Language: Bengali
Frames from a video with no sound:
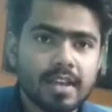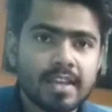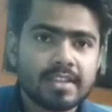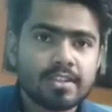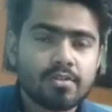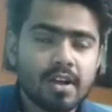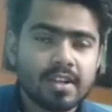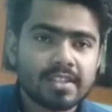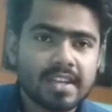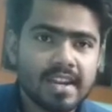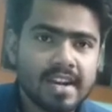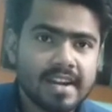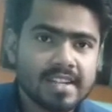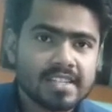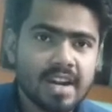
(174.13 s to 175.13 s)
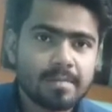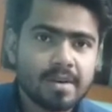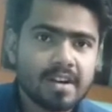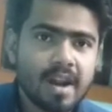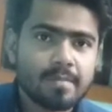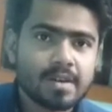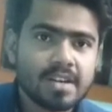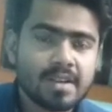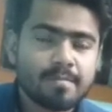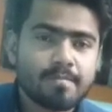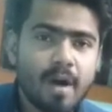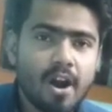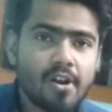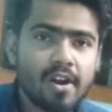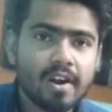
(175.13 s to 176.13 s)
এই ছিল আজকে লেটেস্ট আপডেট আপডেটটি
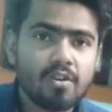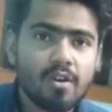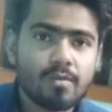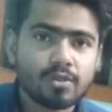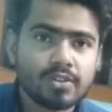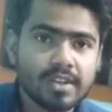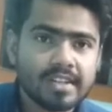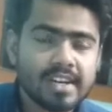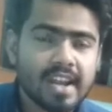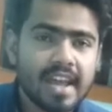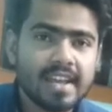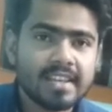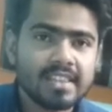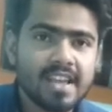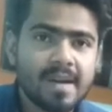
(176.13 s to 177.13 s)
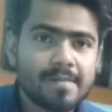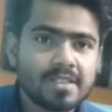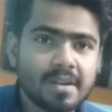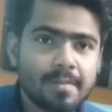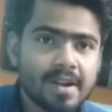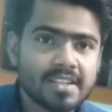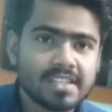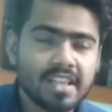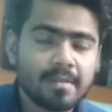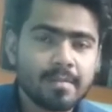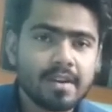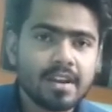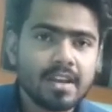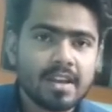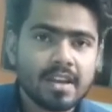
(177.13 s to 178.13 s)
ভালো লাগলে অবশ্যই একটি লাইক দিয়ে আমাদের পাশে
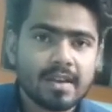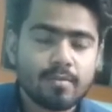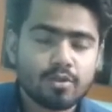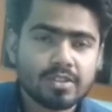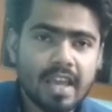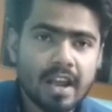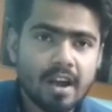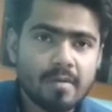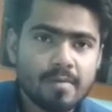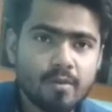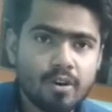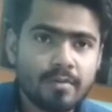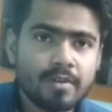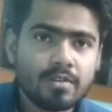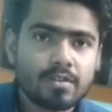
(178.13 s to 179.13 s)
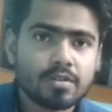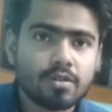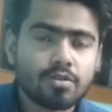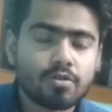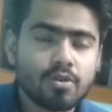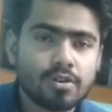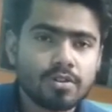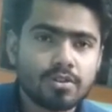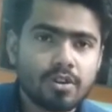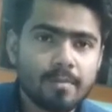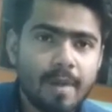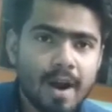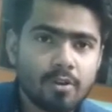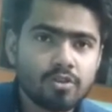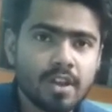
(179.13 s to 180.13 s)
থাকবেন এবং দেখা হবে পরের ভিডিওতে ততক্ষণের জন্য
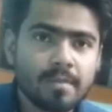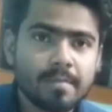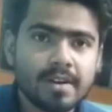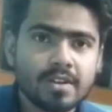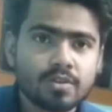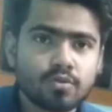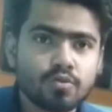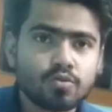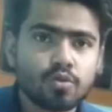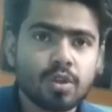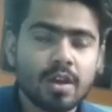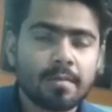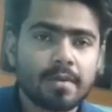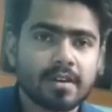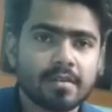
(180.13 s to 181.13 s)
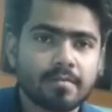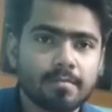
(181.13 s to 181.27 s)
ভালো থাকবেন সুস্থ থাকবেন